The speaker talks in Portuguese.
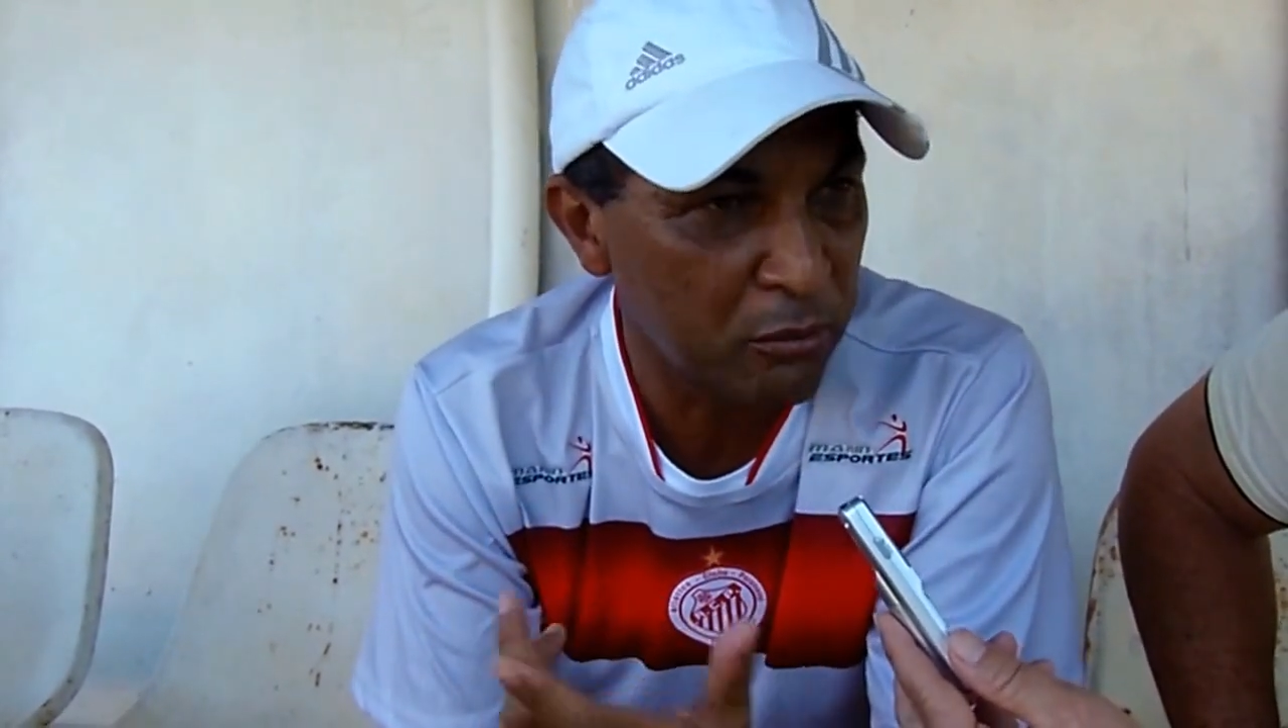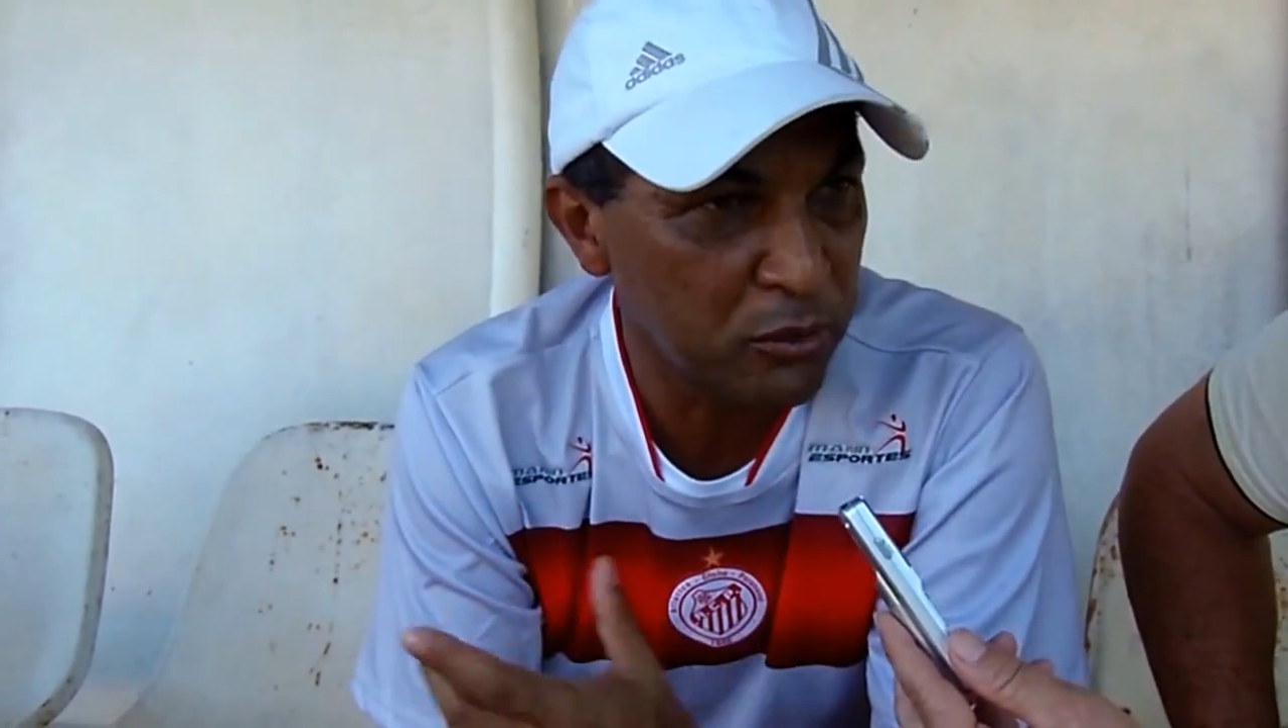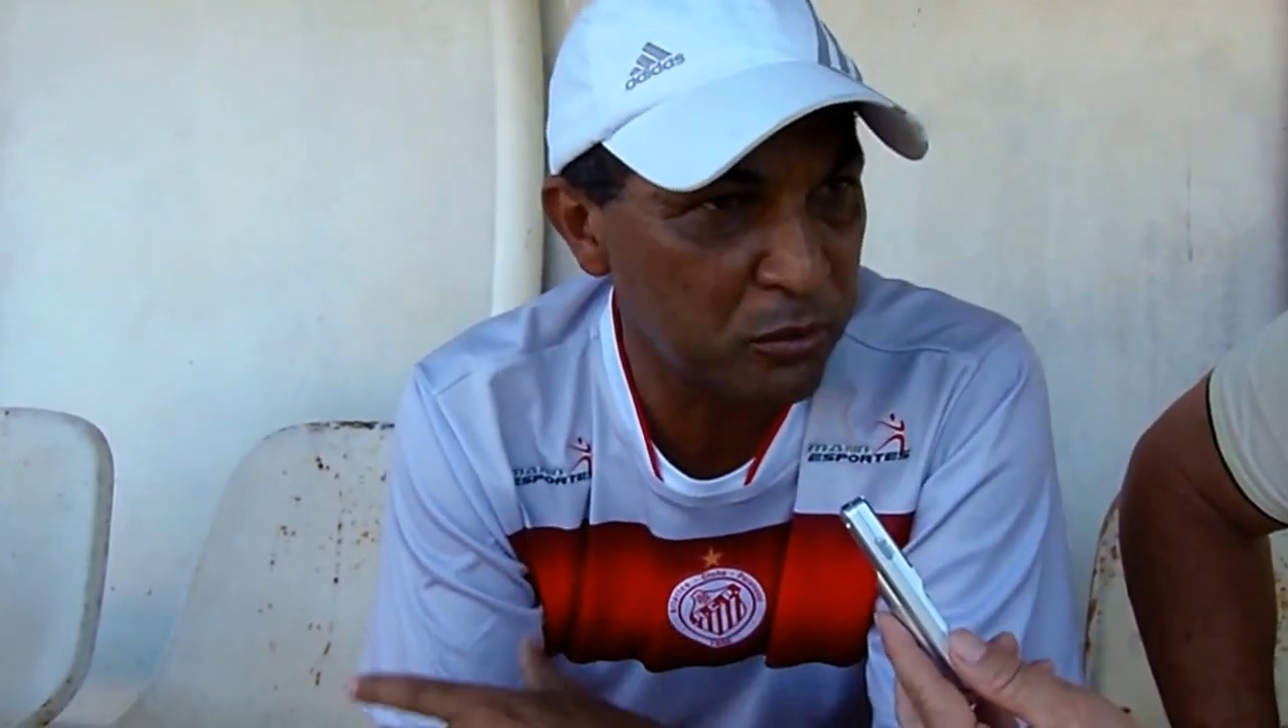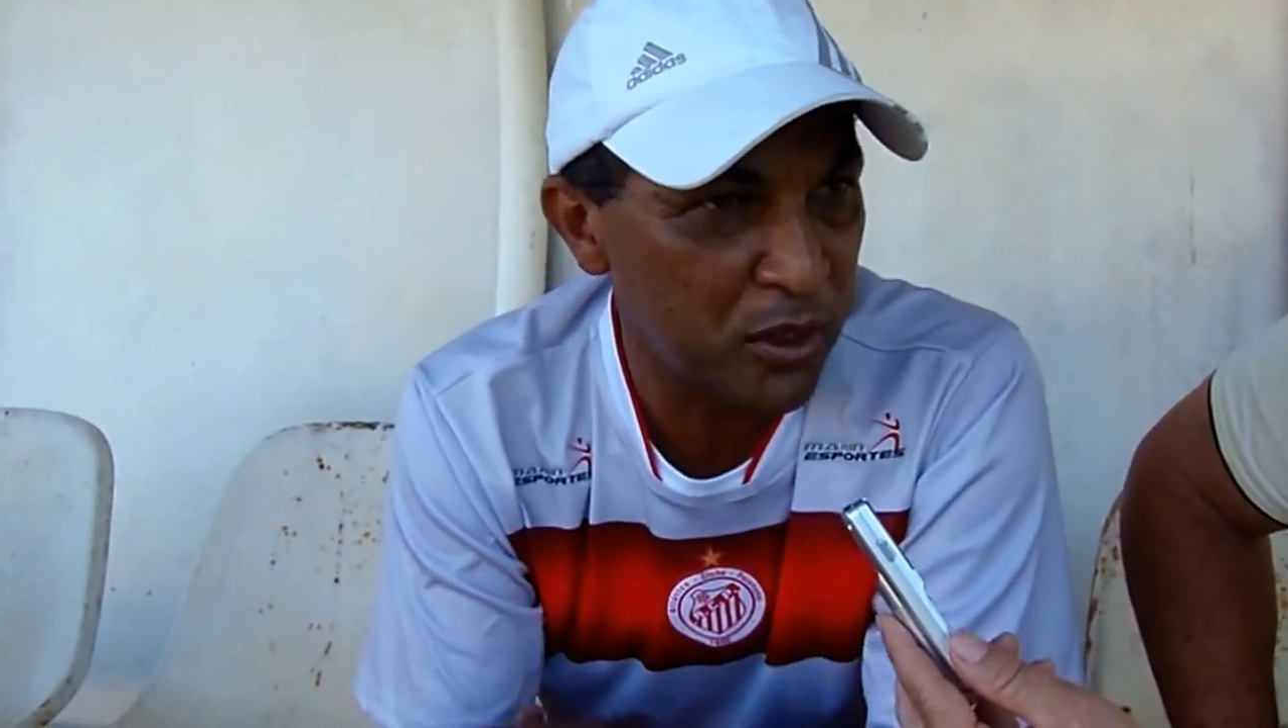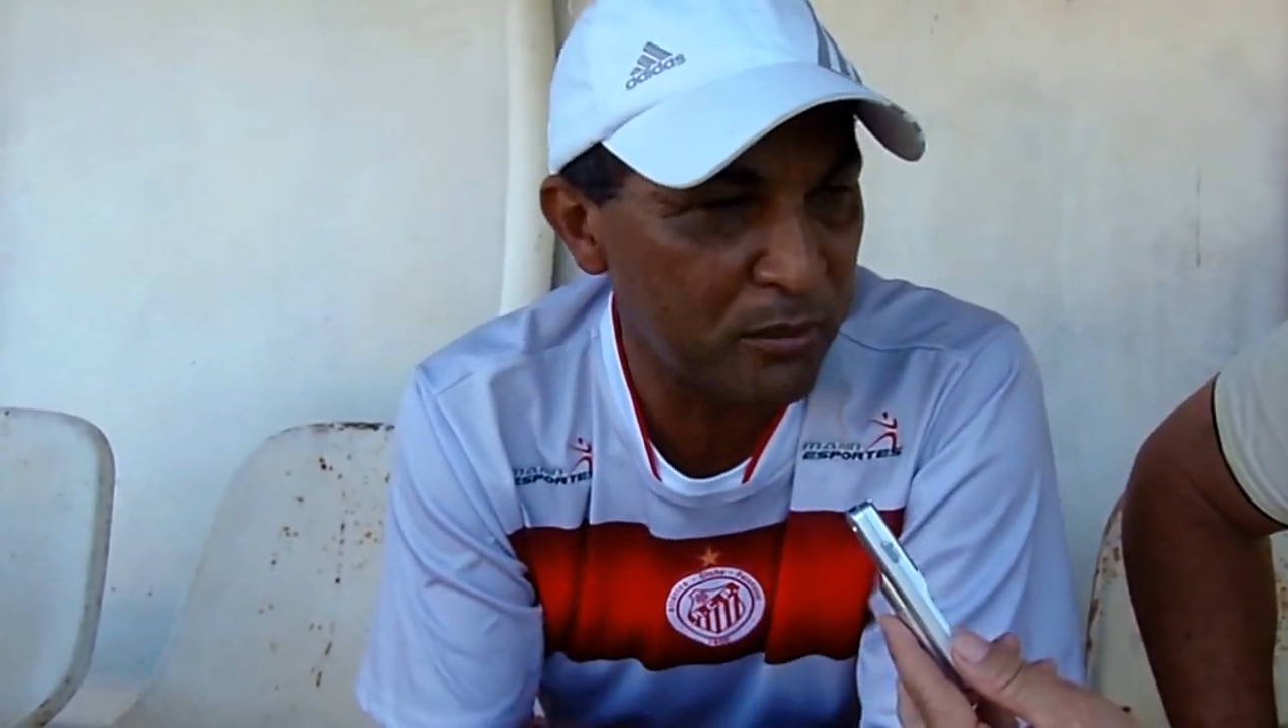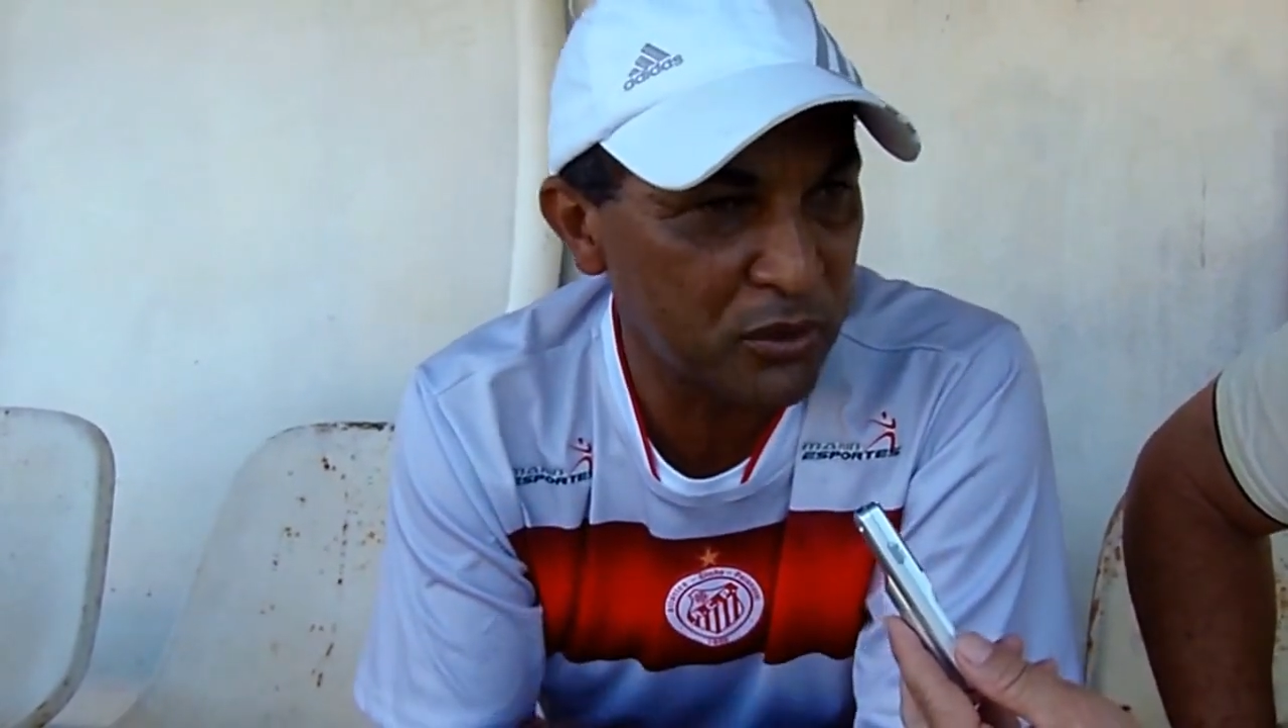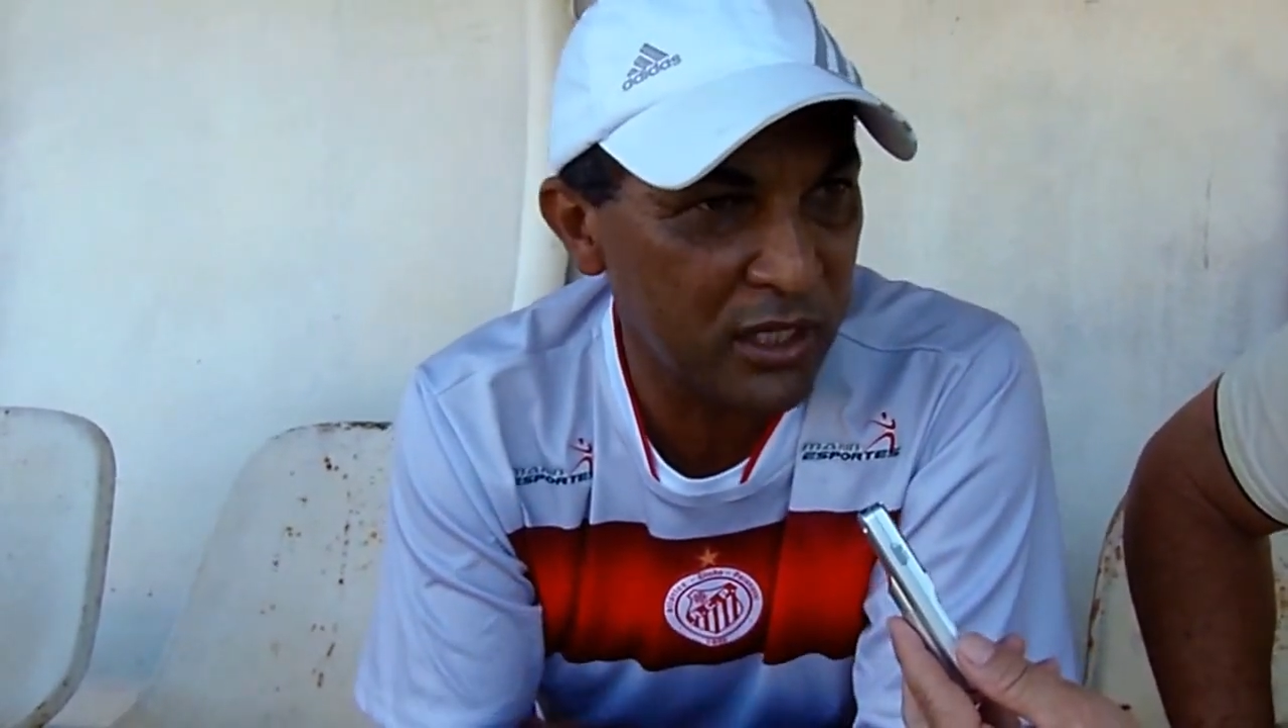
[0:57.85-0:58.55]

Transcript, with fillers: para os próprios